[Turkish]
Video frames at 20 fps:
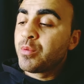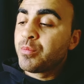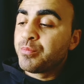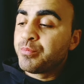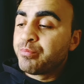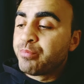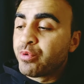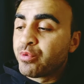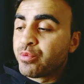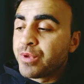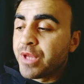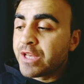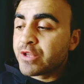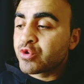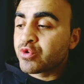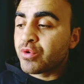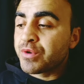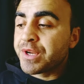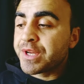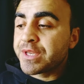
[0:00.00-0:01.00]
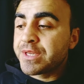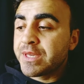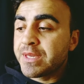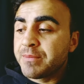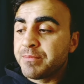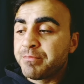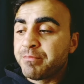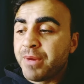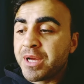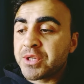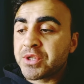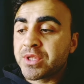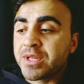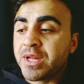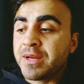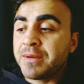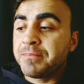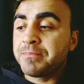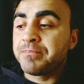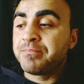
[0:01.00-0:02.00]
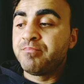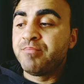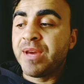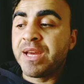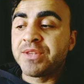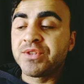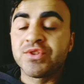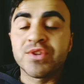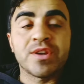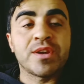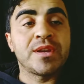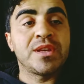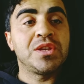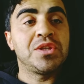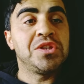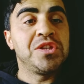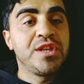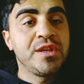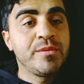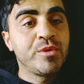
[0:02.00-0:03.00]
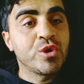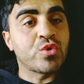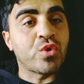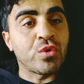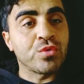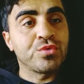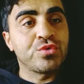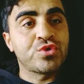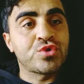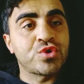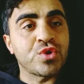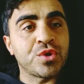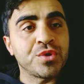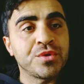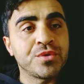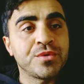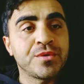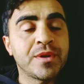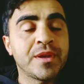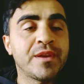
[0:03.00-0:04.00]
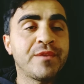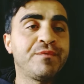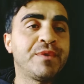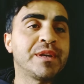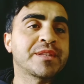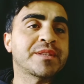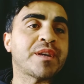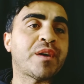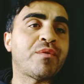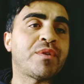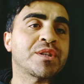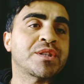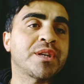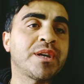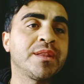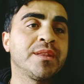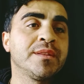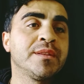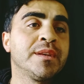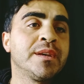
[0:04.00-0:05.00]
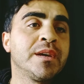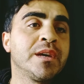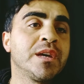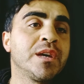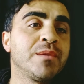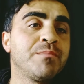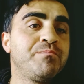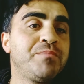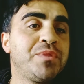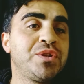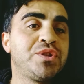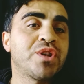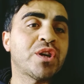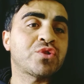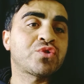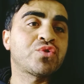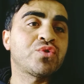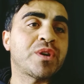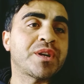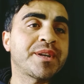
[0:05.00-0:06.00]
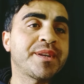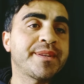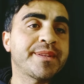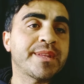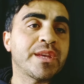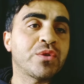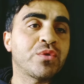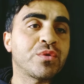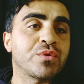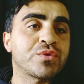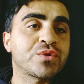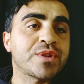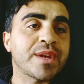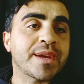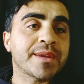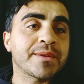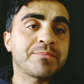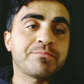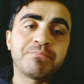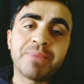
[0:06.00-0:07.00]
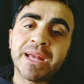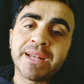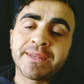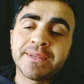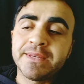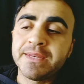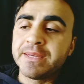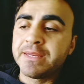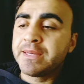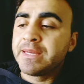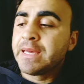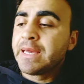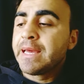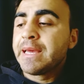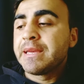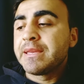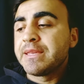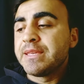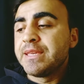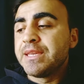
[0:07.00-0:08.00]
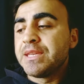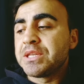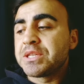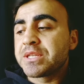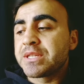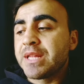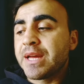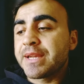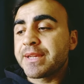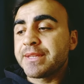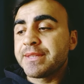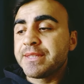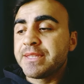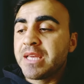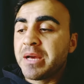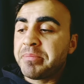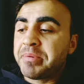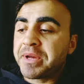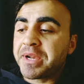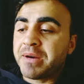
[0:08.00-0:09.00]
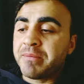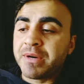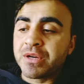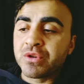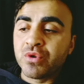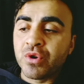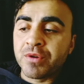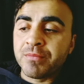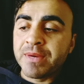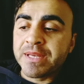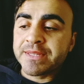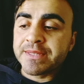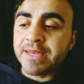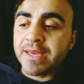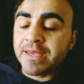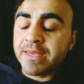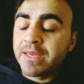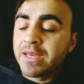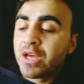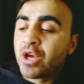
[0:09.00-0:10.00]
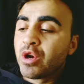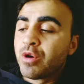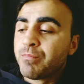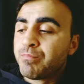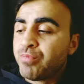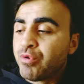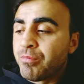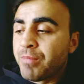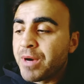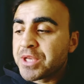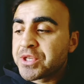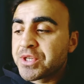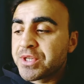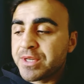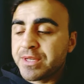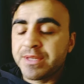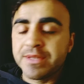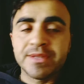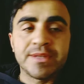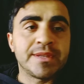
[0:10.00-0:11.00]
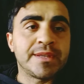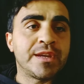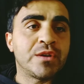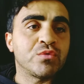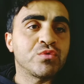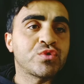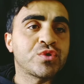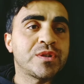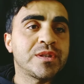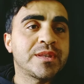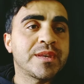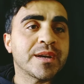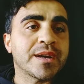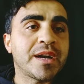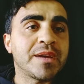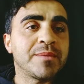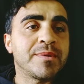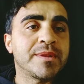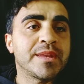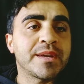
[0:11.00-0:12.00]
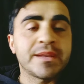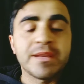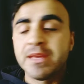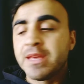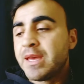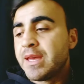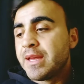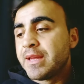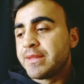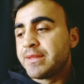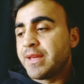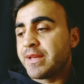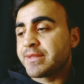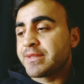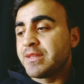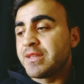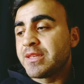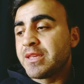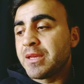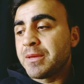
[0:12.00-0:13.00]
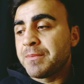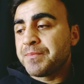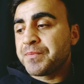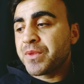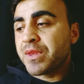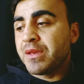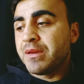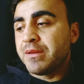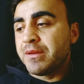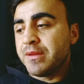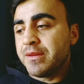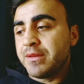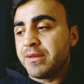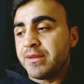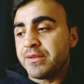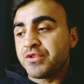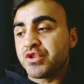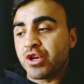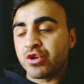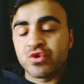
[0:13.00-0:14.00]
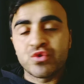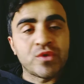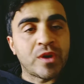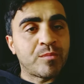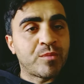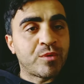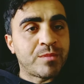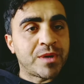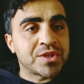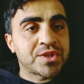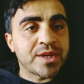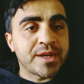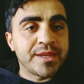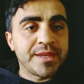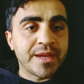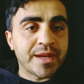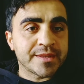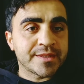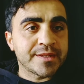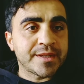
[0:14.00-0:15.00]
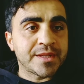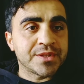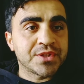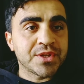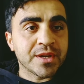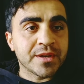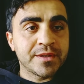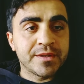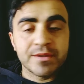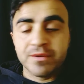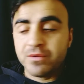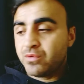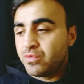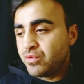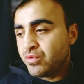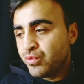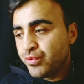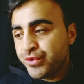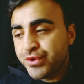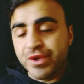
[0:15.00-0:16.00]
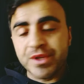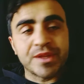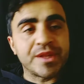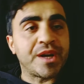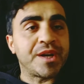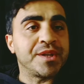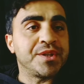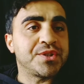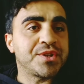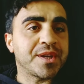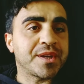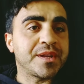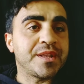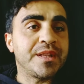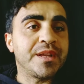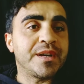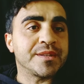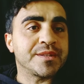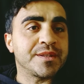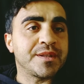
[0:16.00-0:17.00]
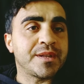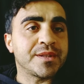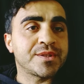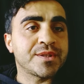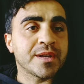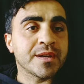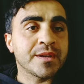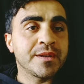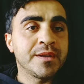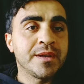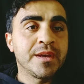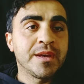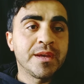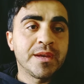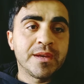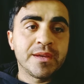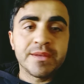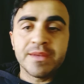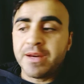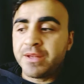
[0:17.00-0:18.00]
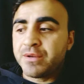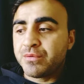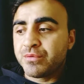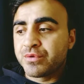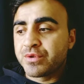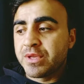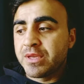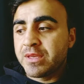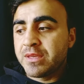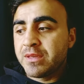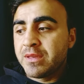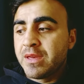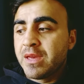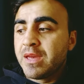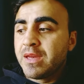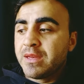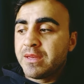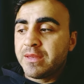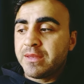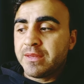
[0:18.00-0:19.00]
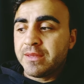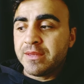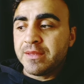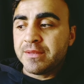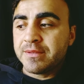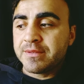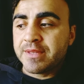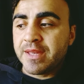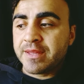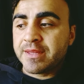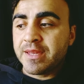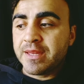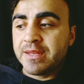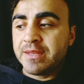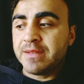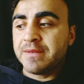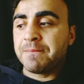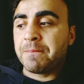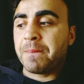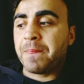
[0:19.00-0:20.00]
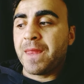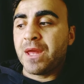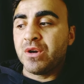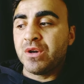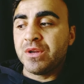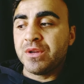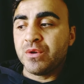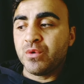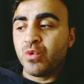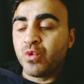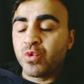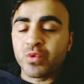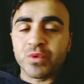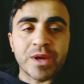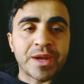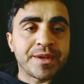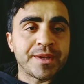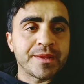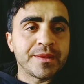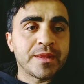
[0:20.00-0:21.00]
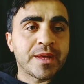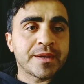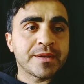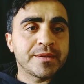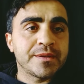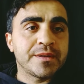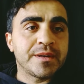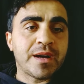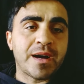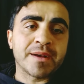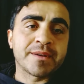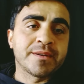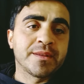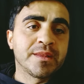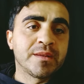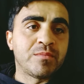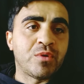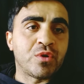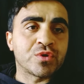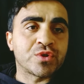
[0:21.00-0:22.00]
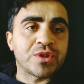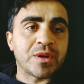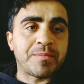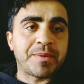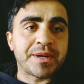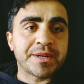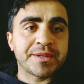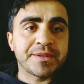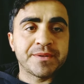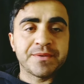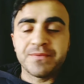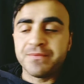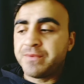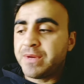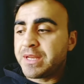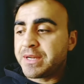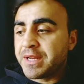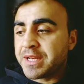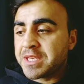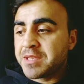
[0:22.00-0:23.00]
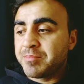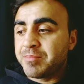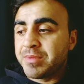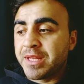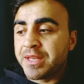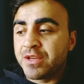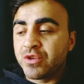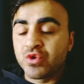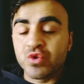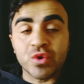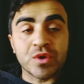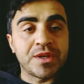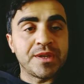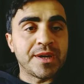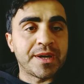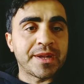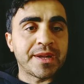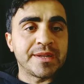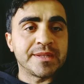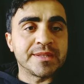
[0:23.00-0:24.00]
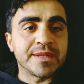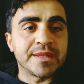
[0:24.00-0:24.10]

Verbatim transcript: Bundan sonraki maçta bence iyi bir kondisyon ve savaşan bir Joshua ringde görürsek belki iyi işler yapar ama görmezsek bu maçı yine Osik'e kaybeder. Nasıl ki e, Joshua bu maça iyi hazırlanacak. Usyk de aynı şekilde hazırlanacak. Yani Usyk e, zaten e, Ukraynalılar akıllı boks yapar ve rakiplerini çok iyi analiz